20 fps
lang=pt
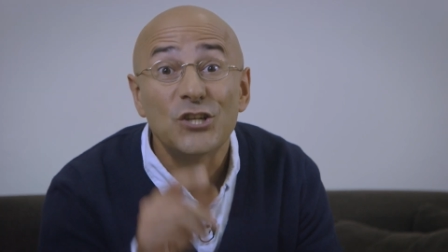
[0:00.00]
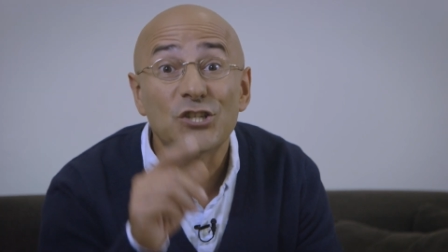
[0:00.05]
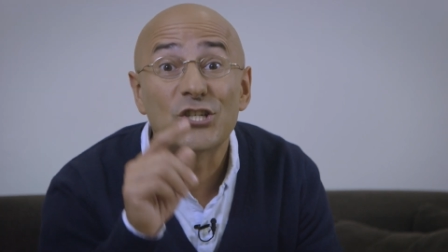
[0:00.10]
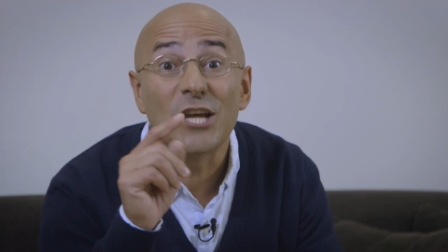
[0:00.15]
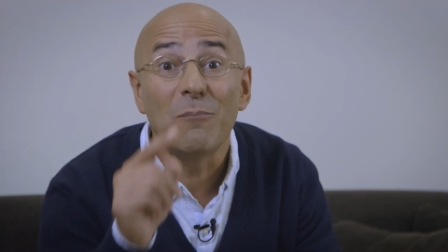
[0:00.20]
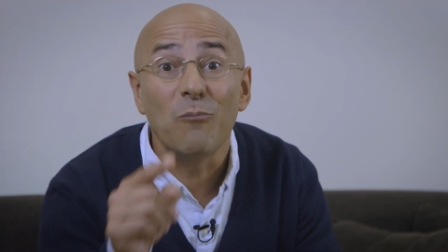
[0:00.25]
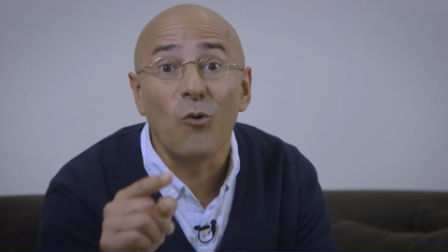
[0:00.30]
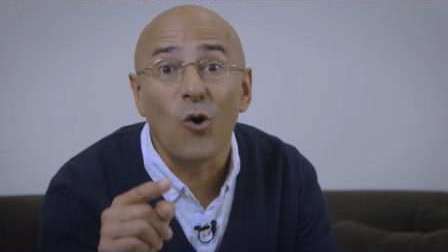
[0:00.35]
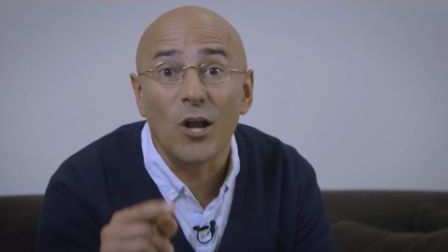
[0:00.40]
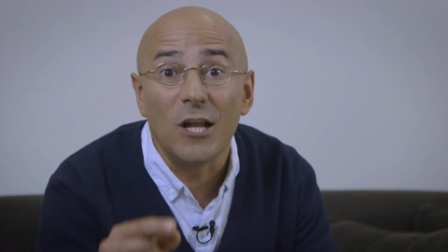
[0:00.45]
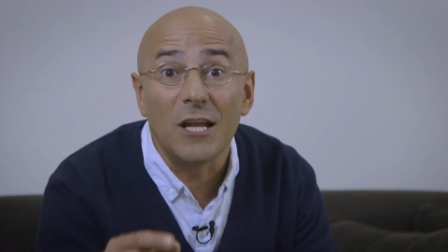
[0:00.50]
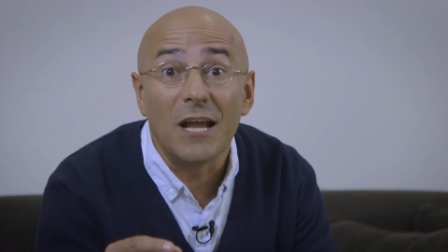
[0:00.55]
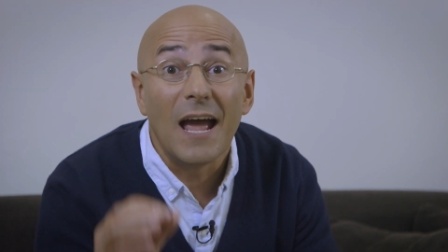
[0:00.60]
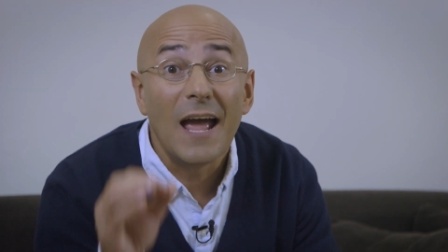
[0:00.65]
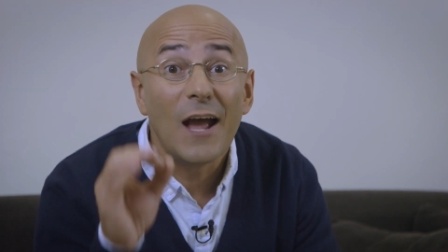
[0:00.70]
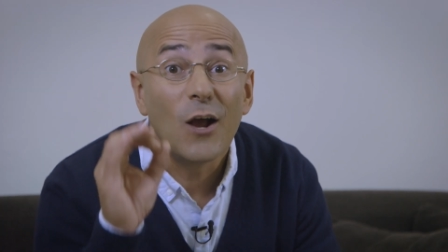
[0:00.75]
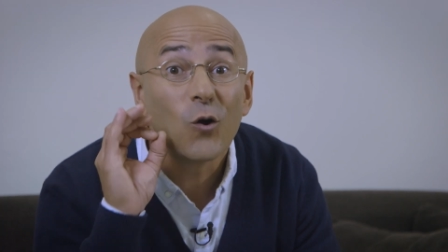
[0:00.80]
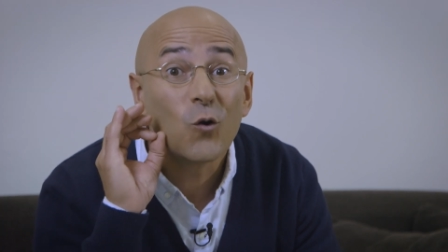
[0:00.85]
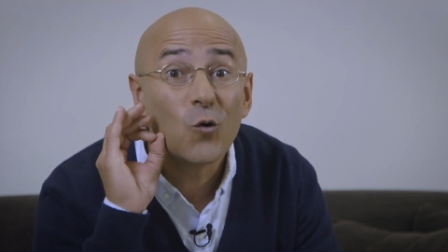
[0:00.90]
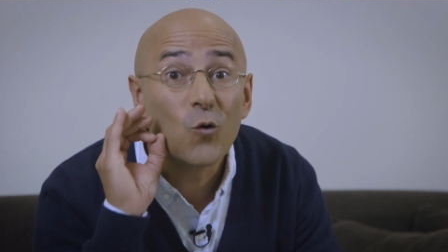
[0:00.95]
Chamou-lhe
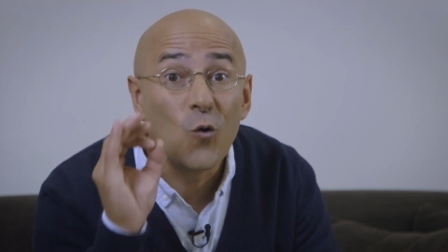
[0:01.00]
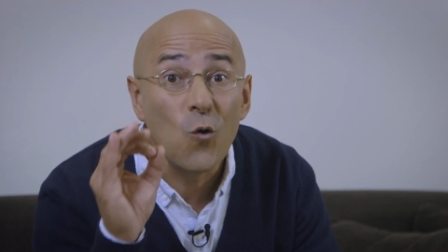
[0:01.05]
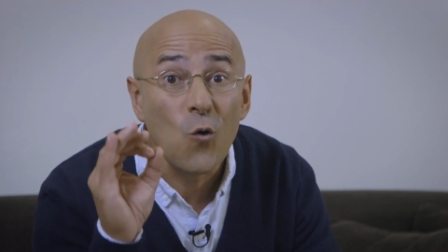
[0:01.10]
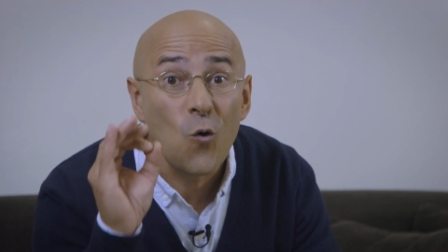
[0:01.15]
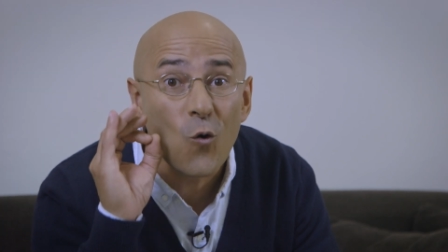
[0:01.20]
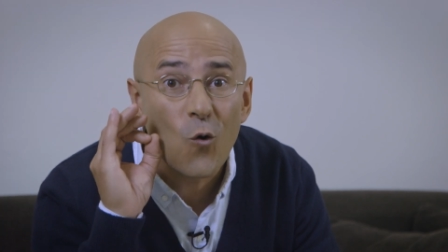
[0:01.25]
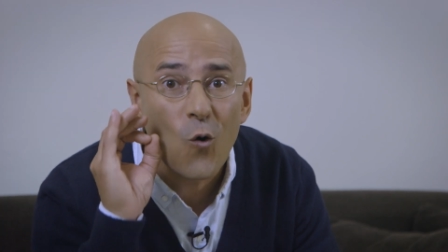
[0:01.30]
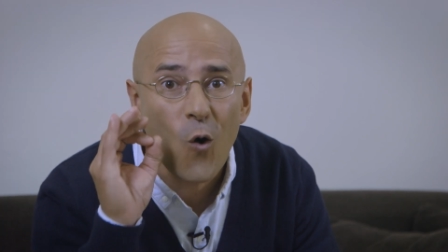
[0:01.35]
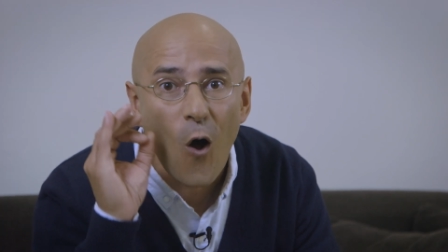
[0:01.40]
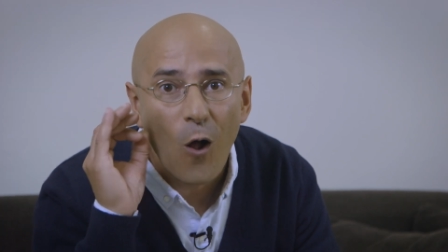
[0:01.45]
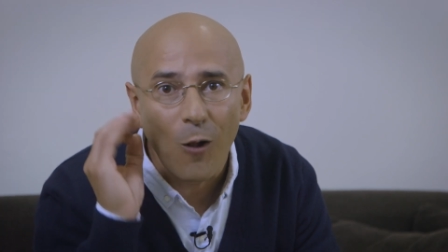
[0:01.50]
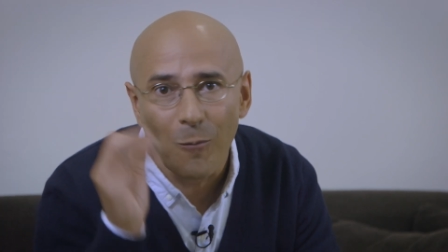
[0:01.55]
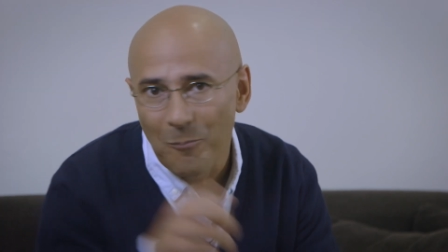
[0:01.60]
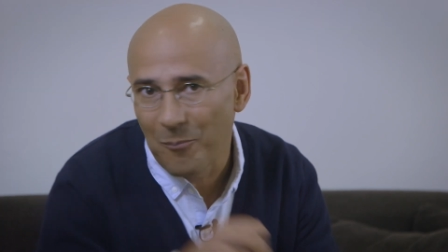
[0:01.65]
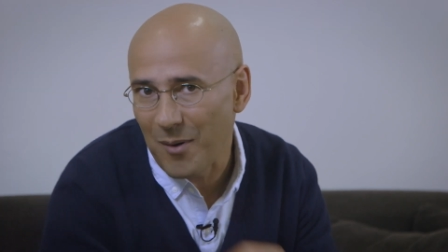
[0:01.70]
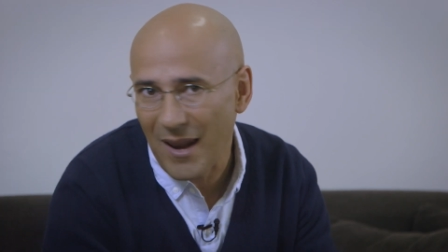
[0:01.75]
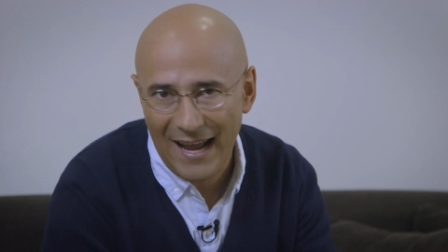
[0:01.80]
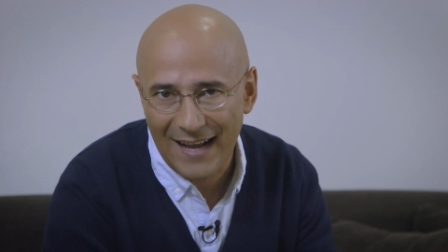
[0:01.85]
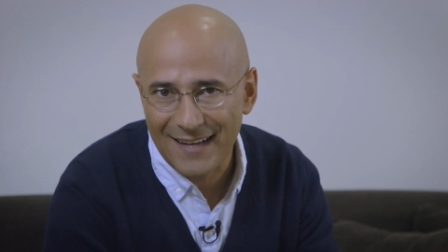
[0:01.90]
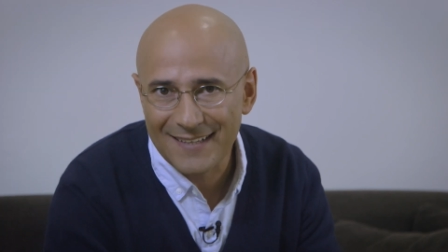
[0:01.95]

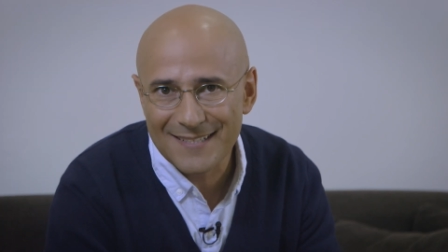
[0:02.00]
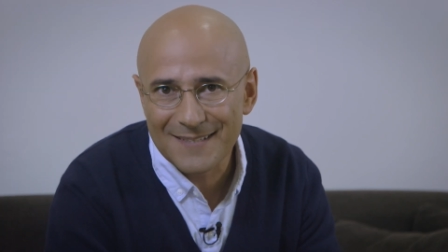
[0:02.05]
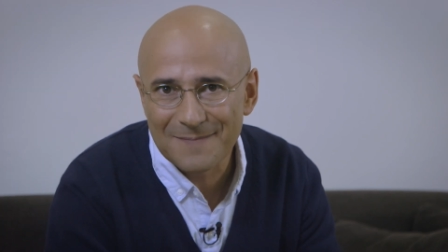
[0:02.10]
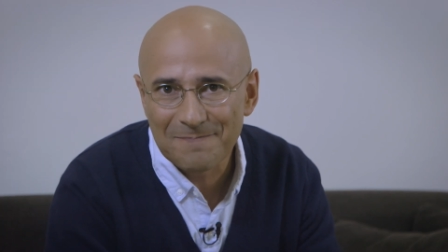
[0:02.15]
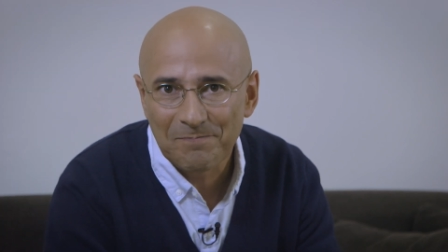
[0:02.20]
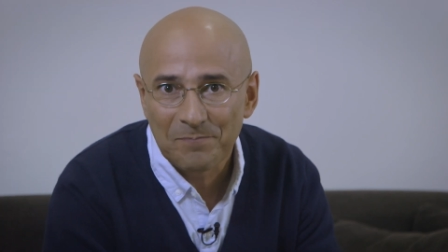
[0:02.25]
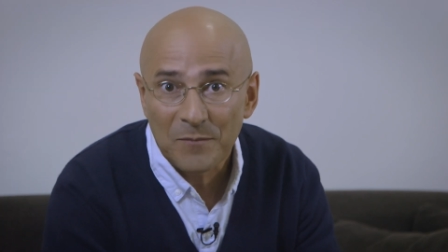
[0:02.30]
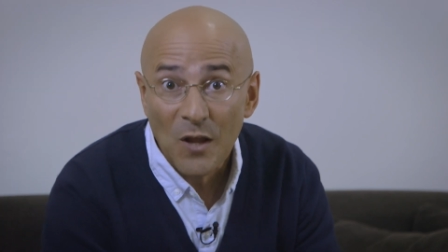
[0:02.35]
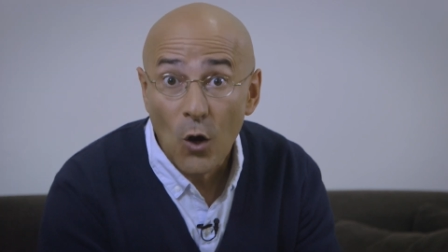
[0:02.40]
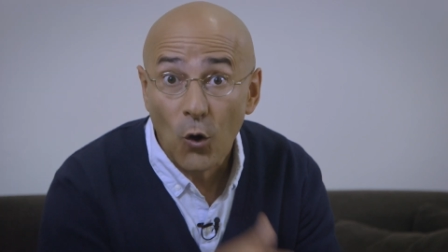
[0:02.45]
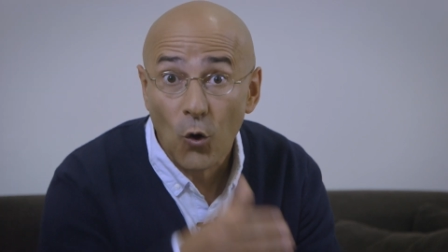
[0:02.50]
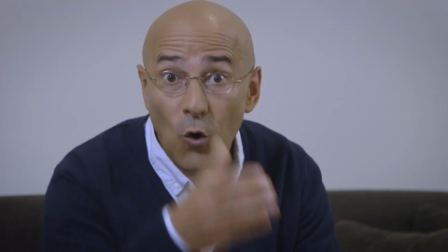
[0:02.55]
Googleplex.